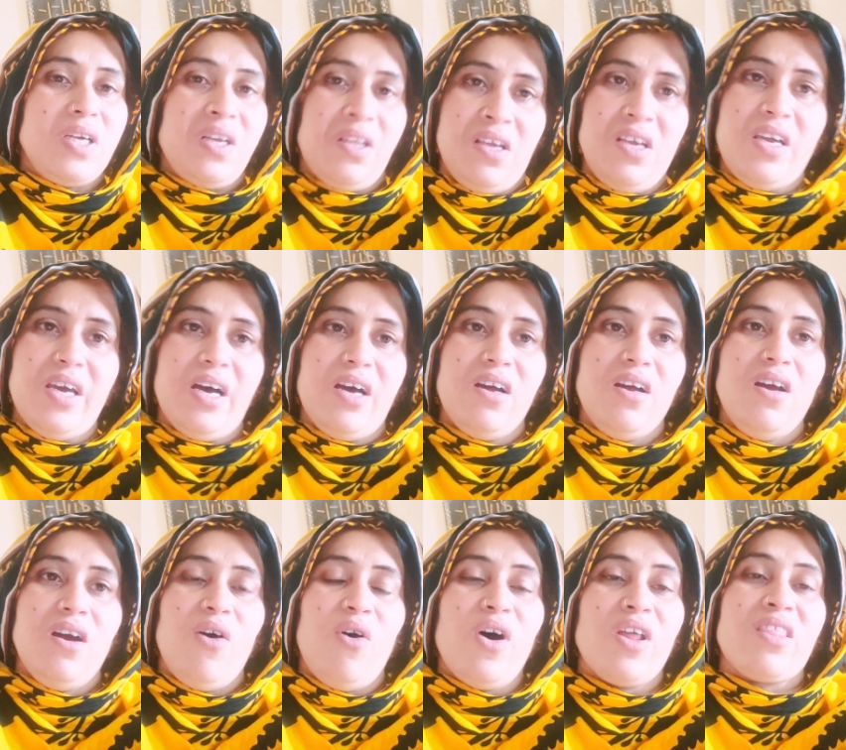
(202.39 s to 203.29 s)
ठीक है
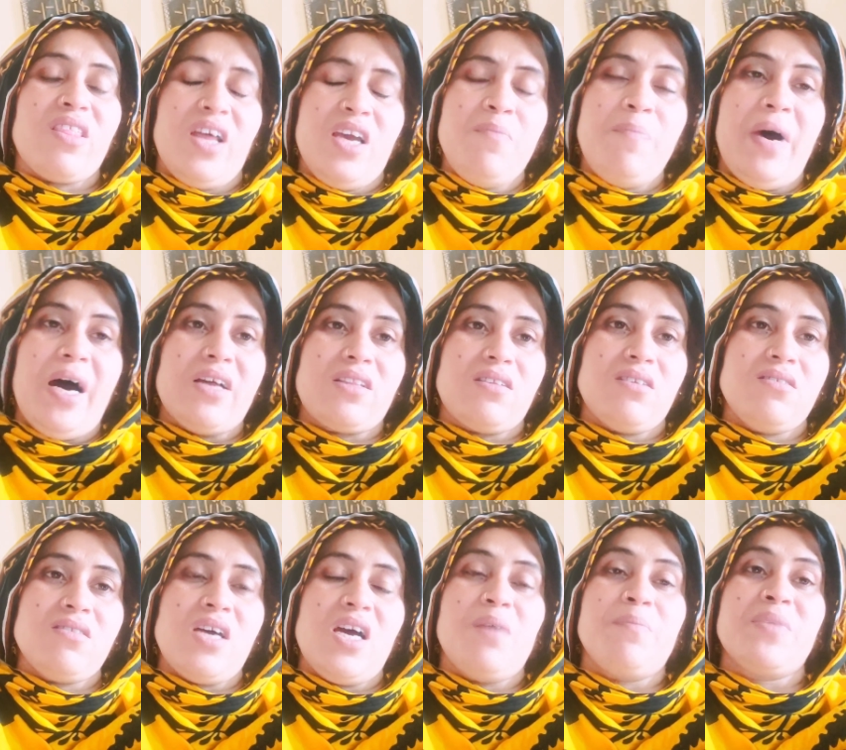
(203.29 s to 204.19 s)
और वही बात
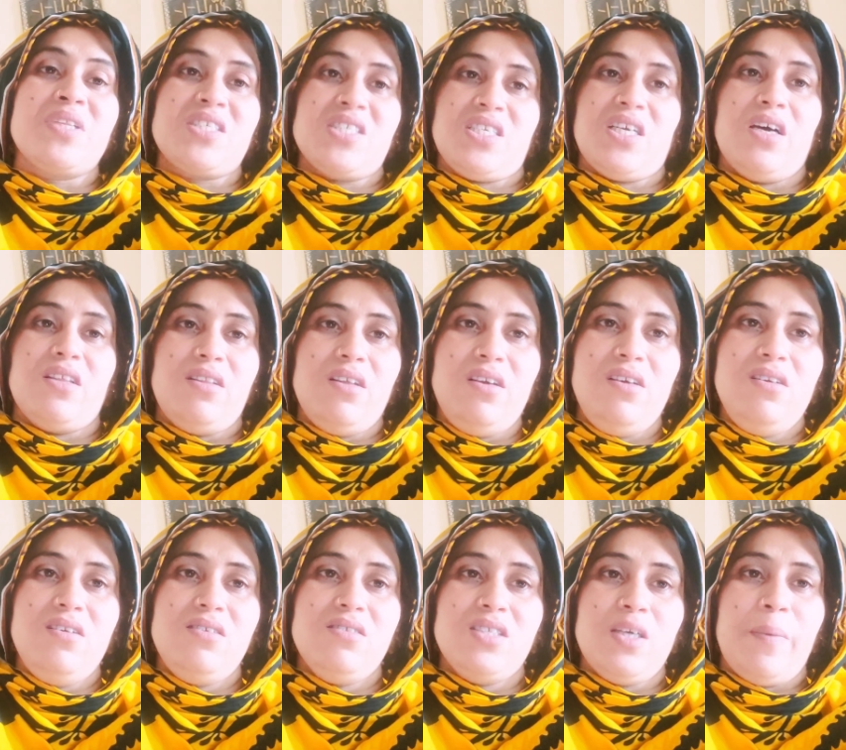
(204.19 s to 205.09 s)
अहमद की शादी
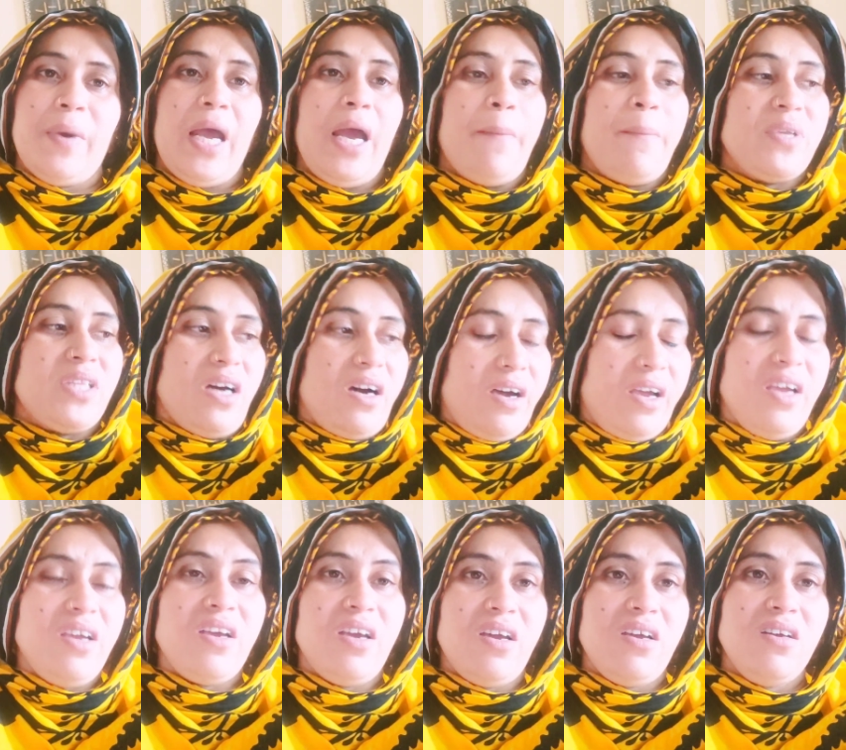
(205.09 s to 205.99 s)
की जब अहमद
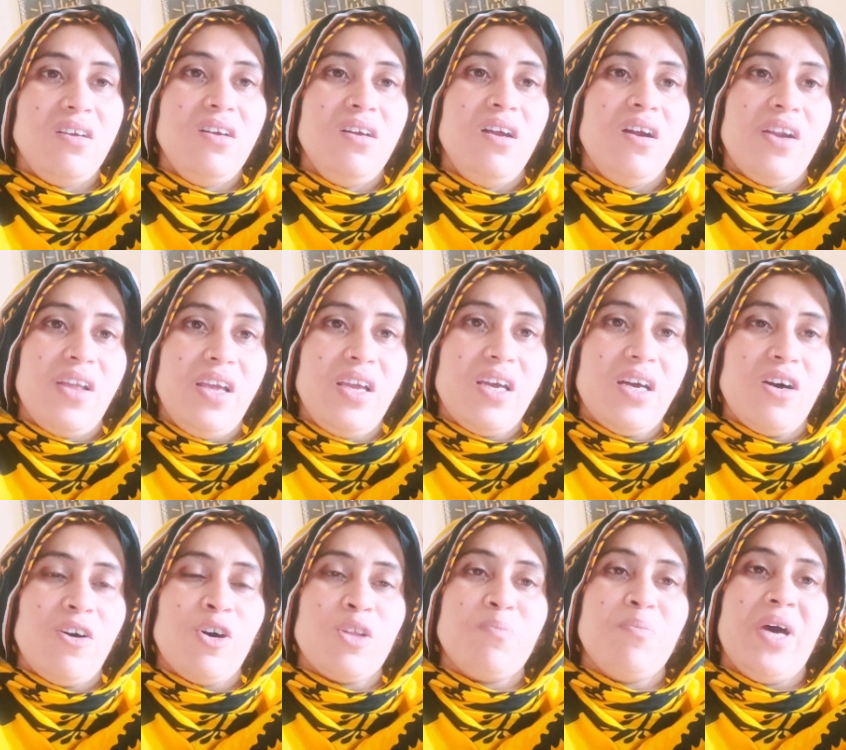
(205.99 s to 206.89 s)
आएंगे ठीक है
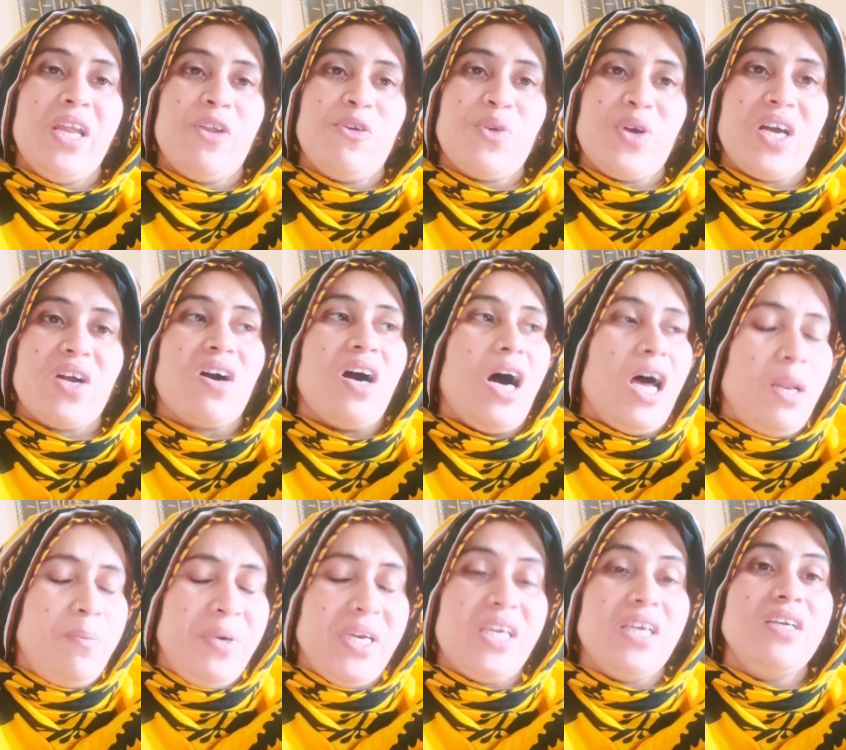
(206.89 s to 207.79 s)
और मैंने उनका
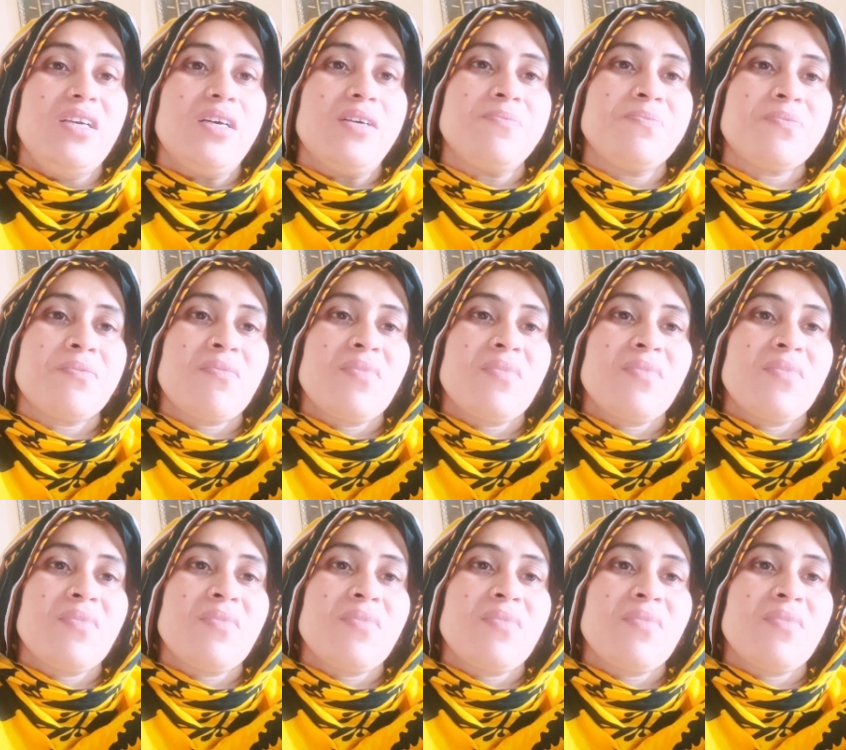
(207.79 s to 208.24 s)
कॉल भी की है